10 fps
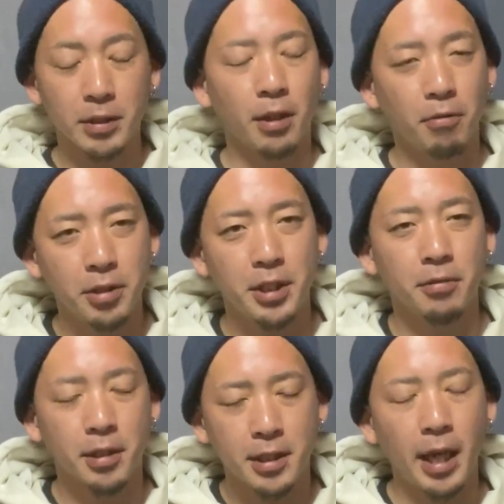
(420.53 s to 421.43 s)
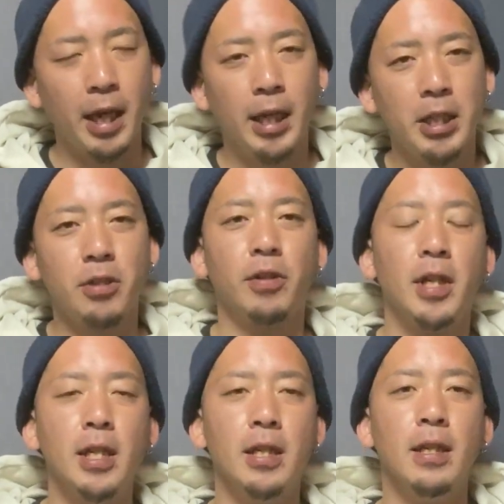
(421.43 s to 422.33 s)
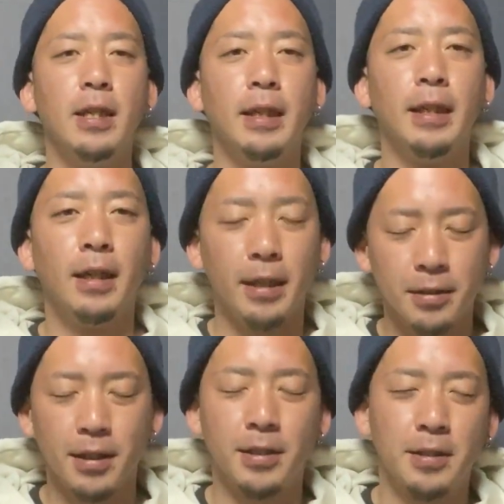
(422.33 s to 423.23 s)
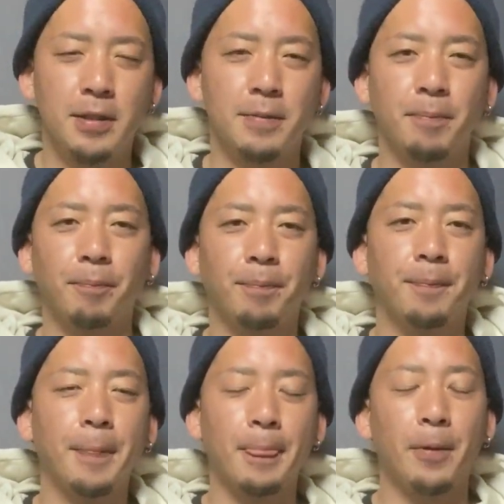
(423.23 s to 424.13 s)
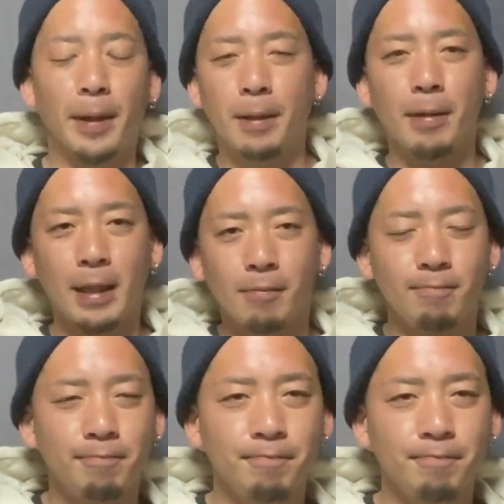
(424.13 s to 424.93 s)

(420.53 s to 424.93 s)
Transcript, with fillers: 参考にしてください。非常にいいレンズです。というわけでまた。